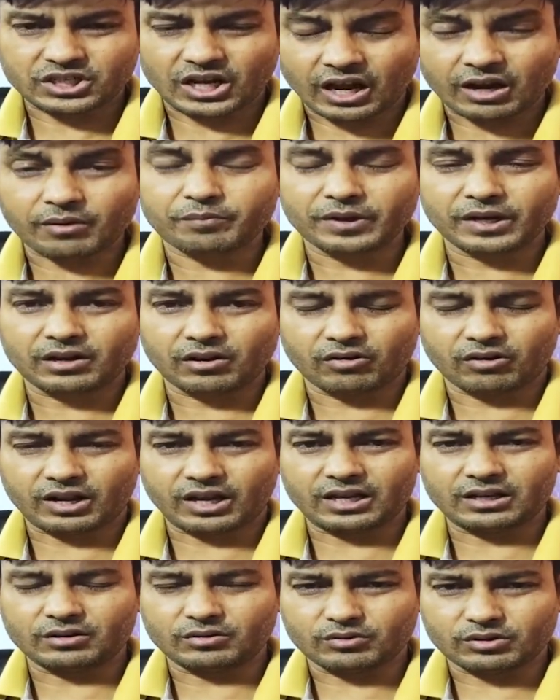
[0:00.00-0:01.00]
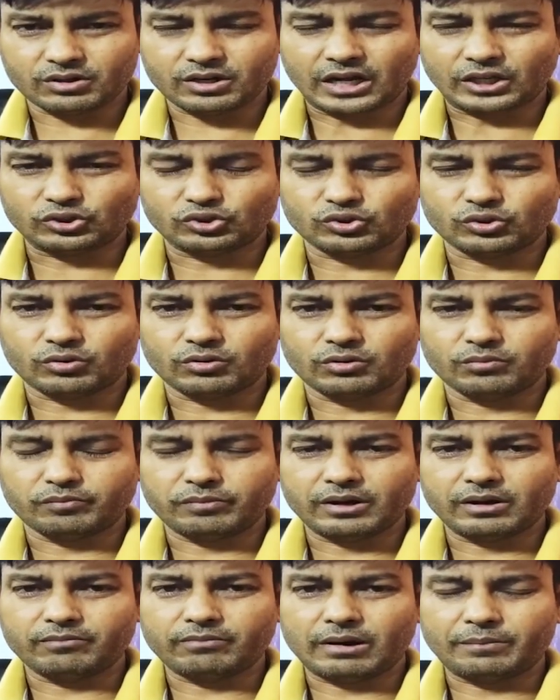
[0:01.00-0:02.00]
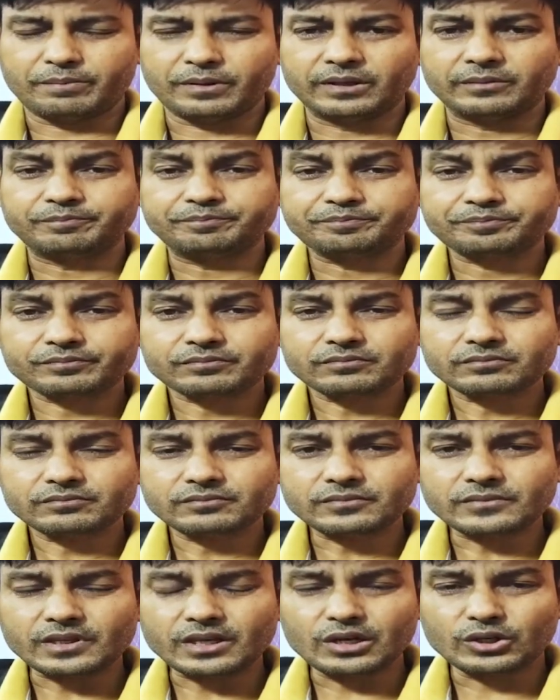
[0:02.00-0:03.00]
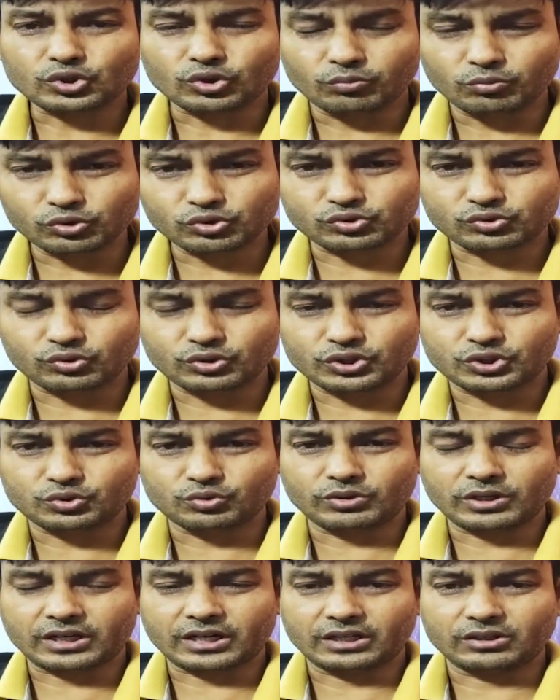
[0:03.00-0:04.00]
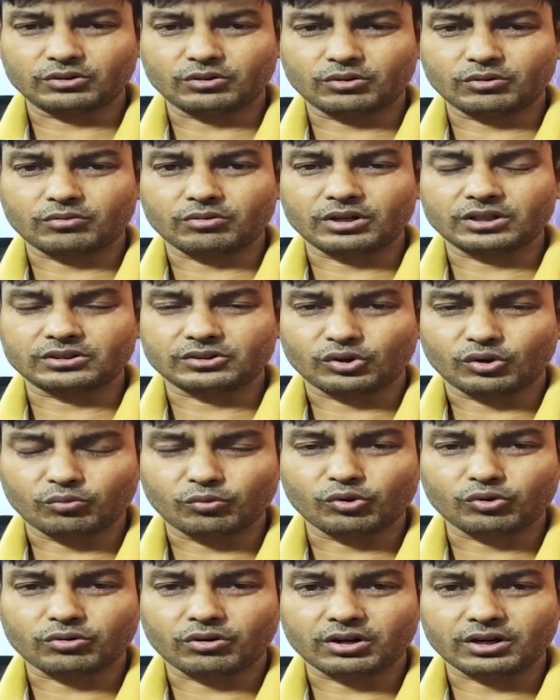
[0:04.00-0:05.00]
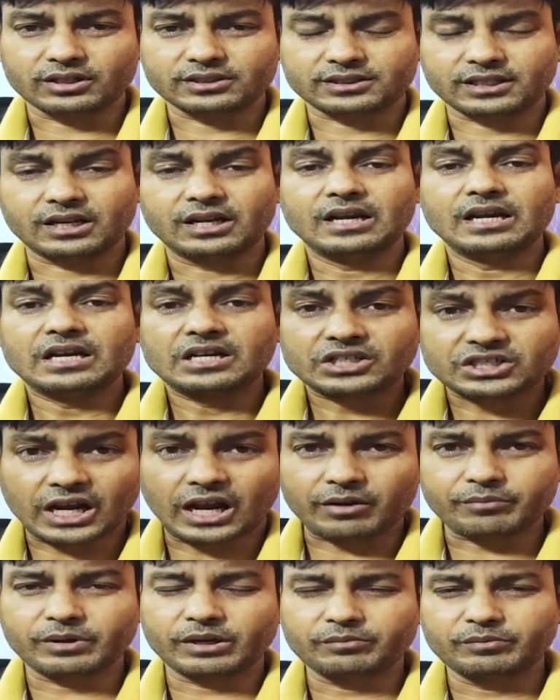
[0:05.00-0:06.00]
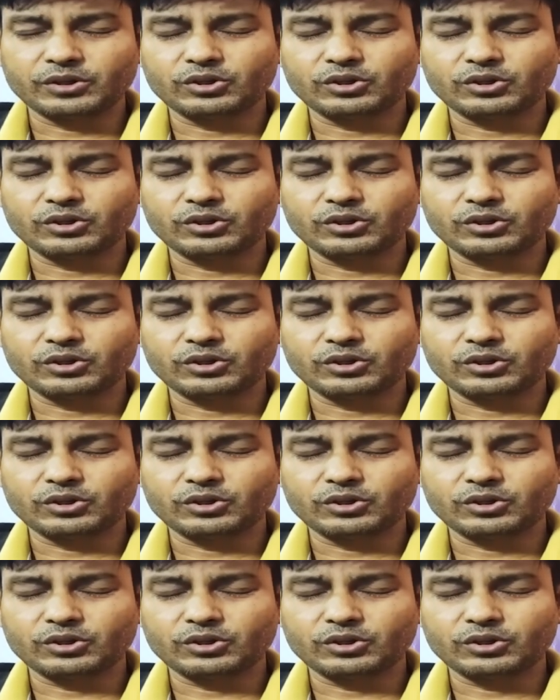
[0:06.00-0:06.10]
সার্বিক লড়াই রাজ্য ব্যাপী সমস্ত ইস্যুকে কেন্দ্র করে তৃণমূল কংগ্রেসের সার্বিক